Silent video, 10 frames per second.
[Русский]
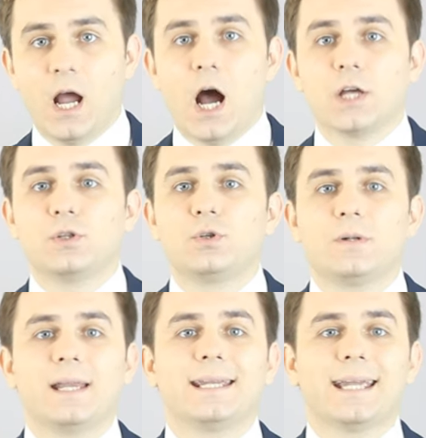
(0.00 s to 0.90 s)

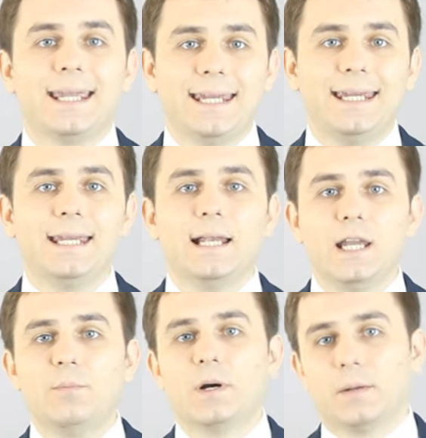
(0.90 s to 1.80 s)
осуществлять
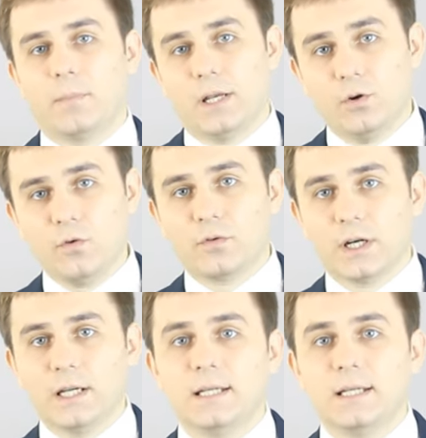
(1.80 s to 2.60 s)
какие-либо маневры,